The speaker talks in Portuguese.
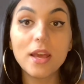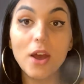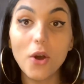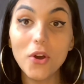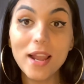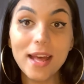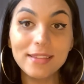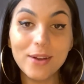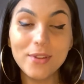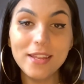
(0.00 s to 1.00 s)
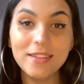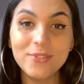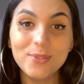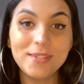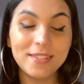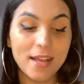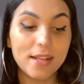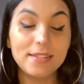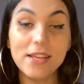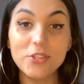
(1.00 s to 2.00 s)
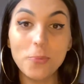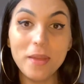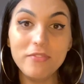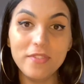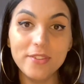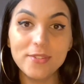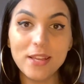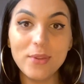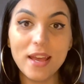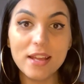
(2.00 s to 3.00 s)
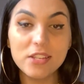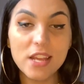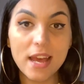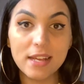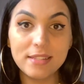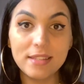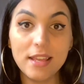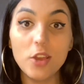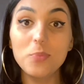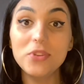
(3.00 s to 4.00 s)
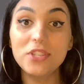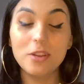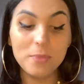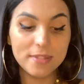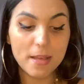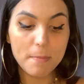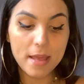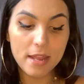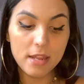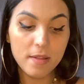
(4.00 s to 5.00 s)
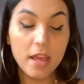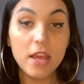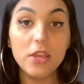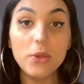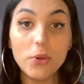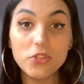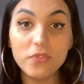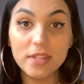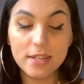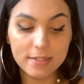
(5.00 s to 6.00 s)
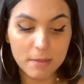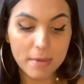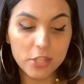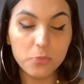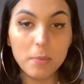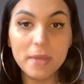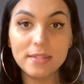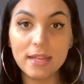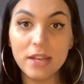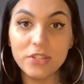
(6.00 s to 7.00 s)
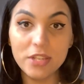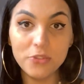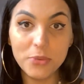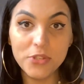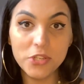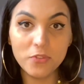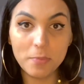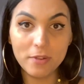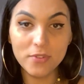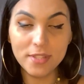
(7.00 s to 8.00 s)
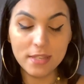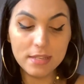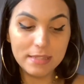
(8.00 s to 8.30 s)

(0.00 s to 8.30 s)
Olá, taurinos! Sejam bem-vindos ao Irradiar-se. Eu me chamo Isabelle e hoje eu vim trazer mais uma mensagem intuitiva para vocês.